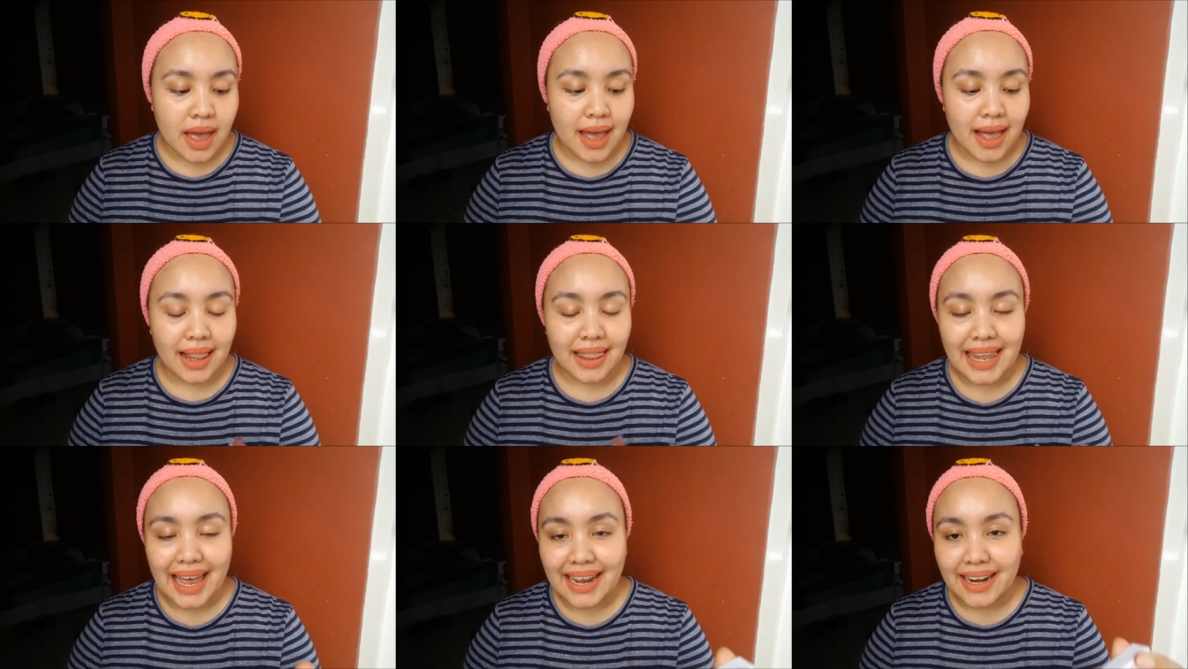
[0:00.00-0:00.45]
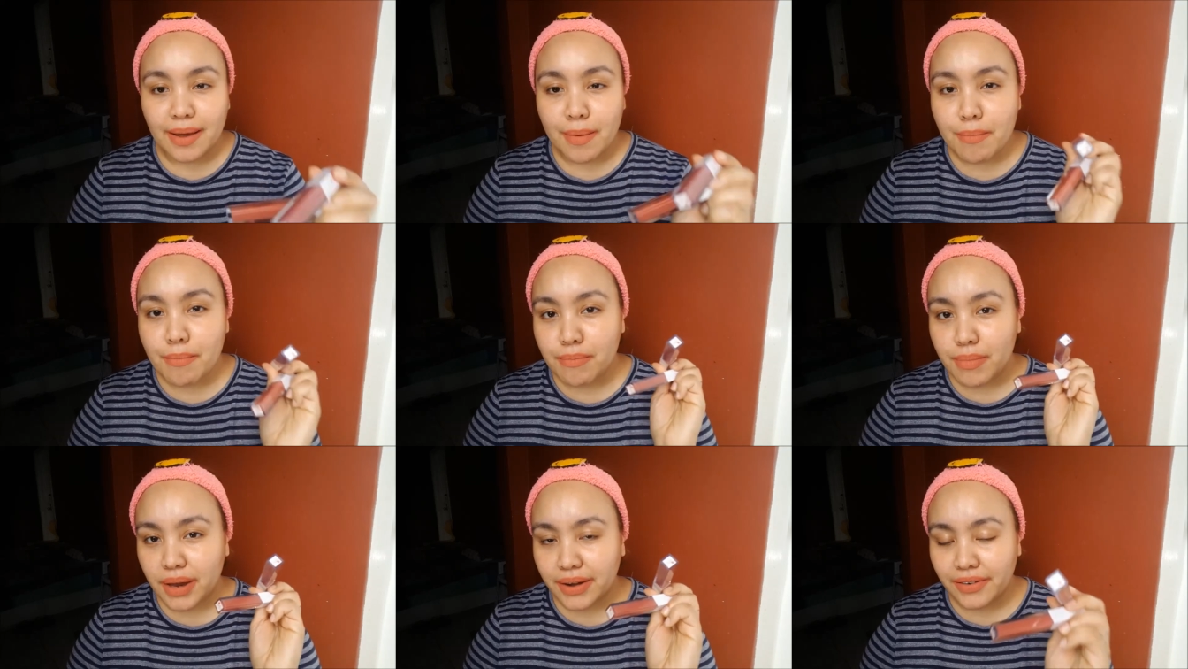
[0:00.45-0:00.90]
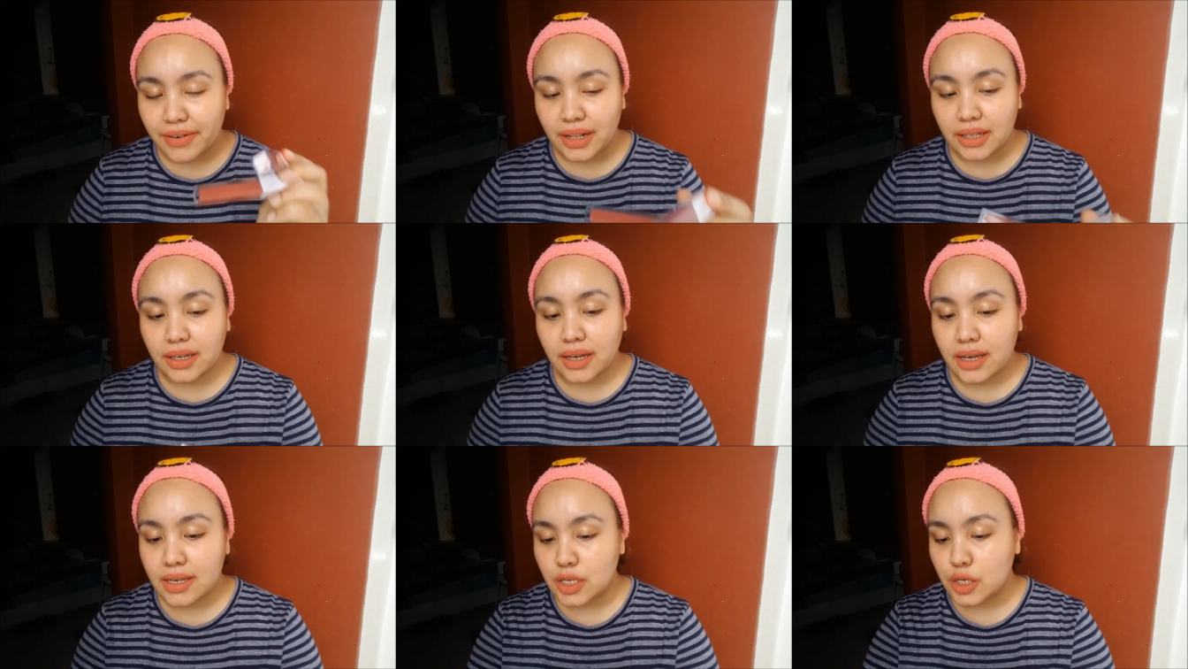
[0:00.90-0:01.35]
Alana
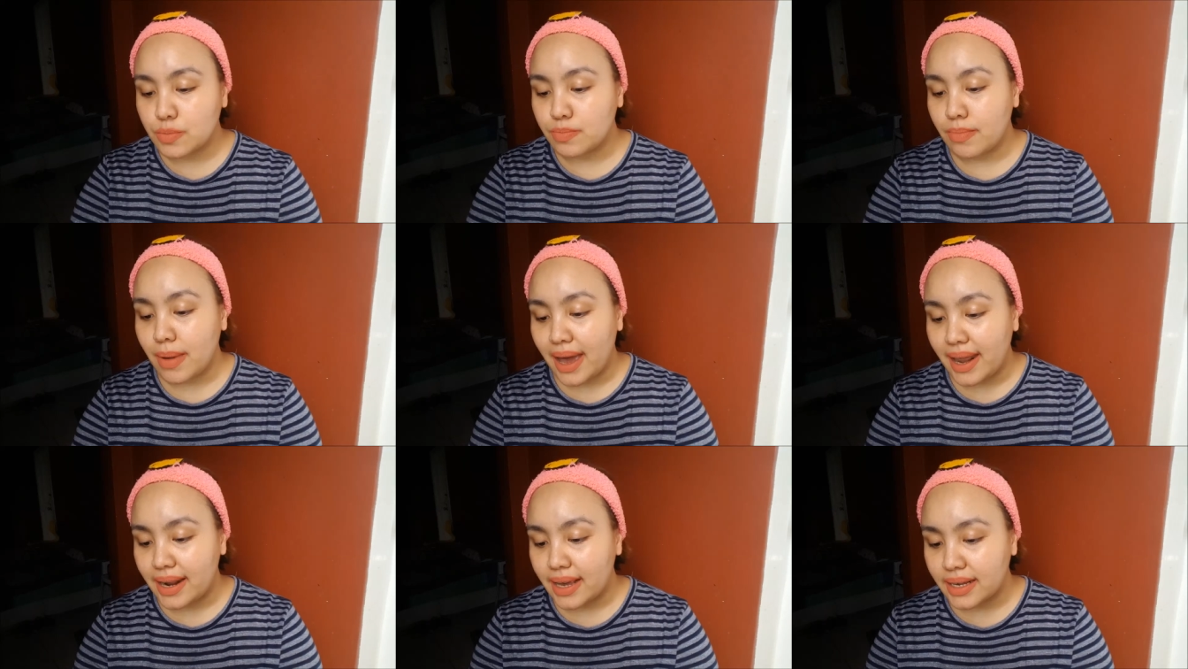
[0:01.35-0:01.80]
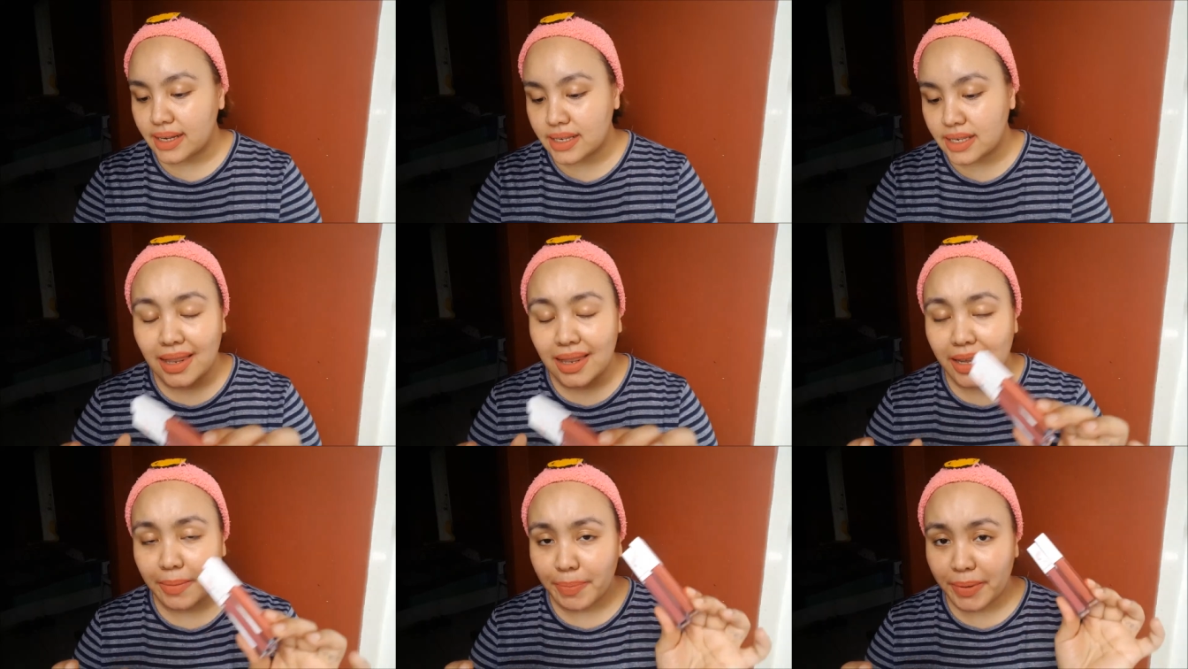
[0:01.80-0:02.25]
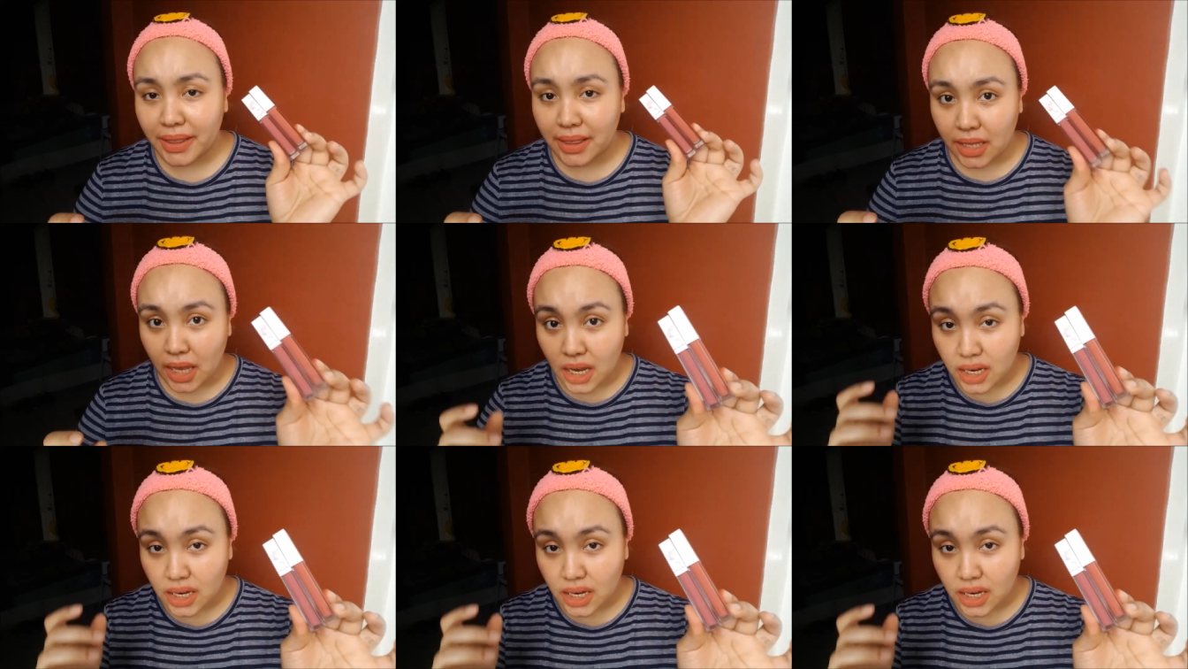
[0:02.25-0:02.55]
Mineral Cosmetics Lip and